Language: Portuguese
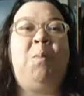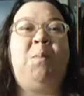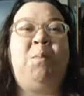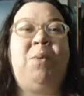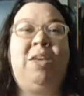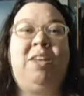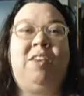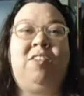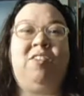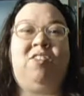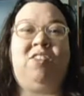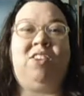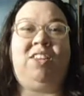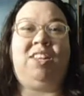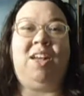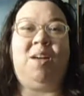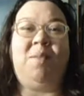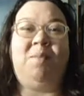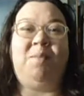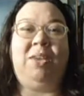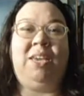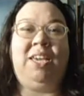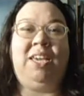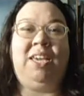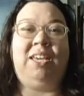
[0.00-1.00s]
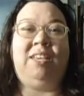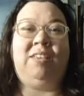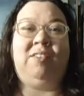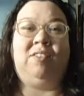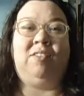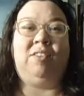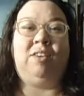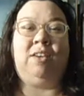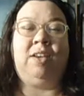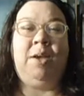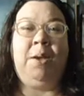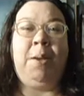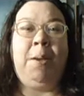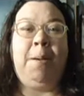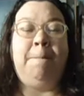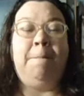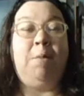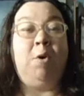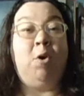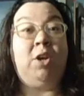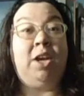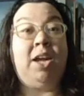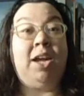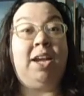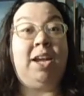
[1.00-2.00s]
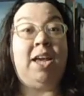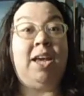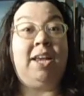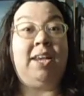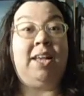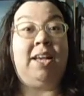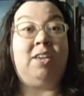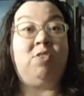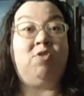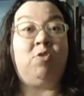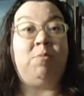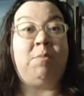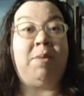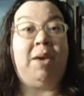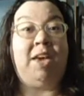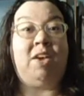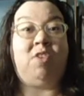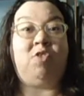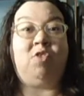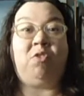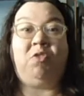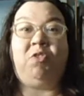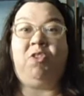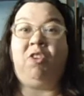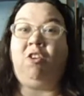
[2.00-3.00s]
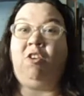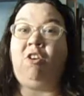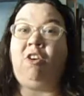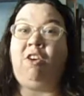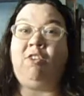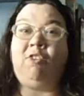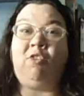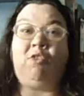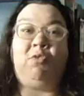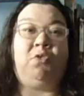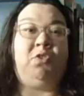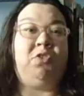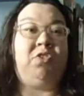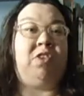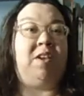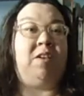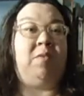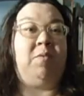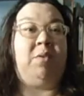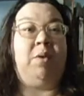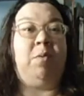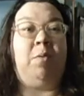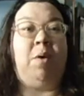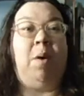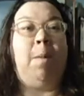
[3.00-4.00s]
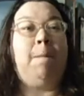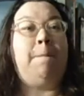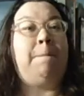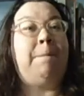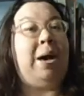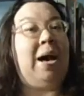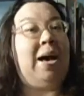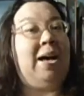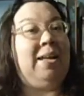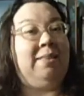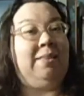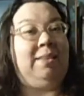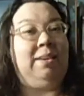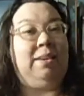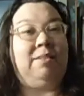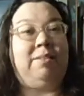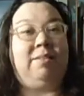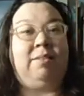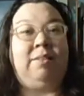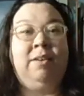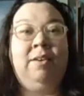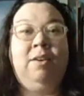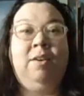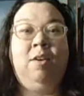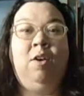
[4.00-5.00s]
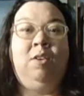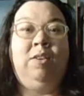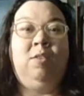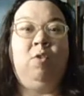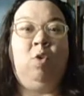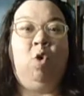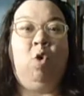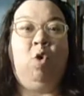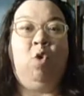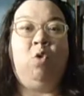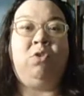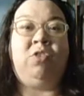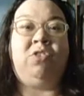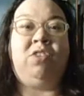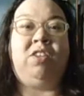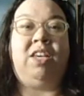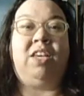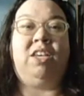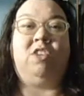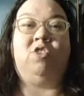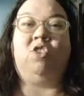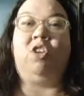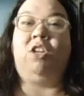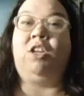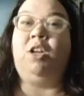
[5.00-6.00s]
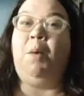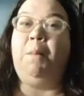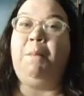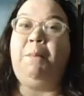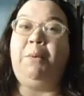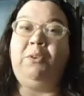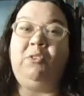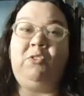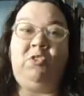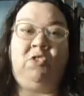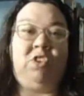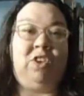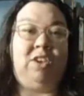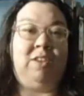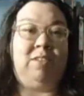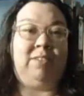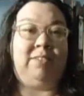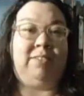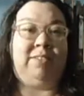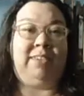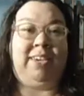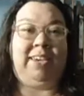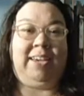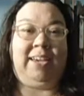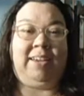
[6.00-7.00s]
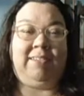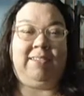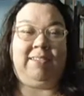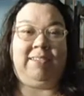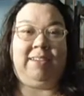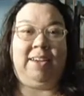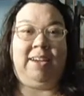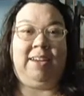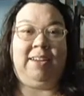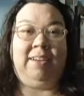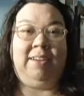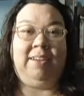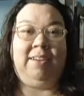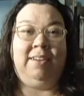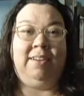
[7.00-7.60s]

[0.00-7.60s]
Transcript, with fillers: perdidamente. Porém, na Idade Média, filósofos eram igual padres, ou seja, não podiam se casar.